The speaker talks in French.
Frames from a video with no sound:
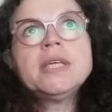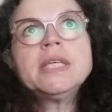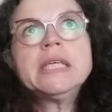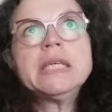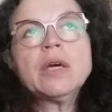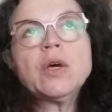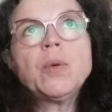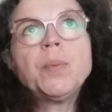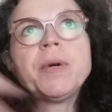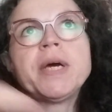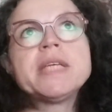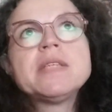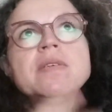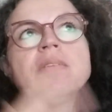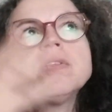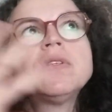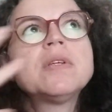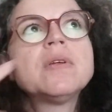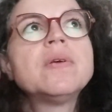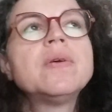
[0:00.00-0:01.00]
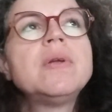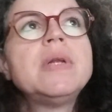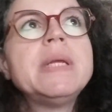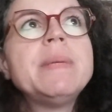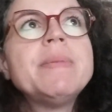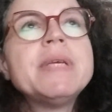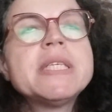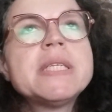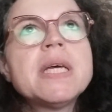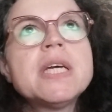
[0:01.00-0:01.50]
qui représentent euh,
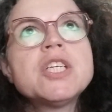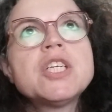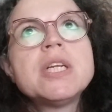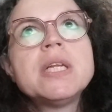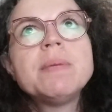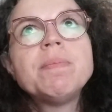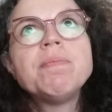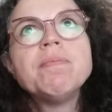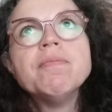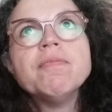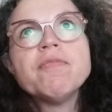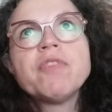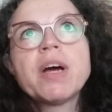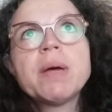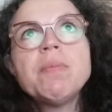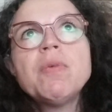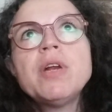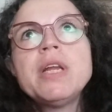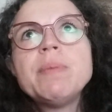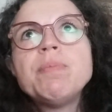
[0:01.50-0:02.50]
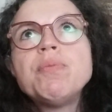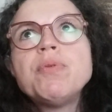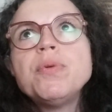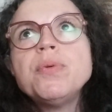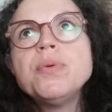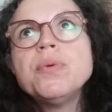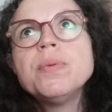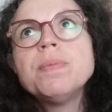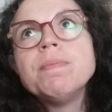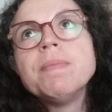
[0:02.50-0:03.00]
les messages les, vraiment les
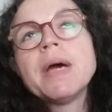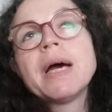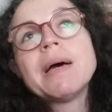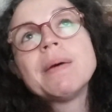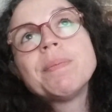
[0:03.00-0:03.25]
plus,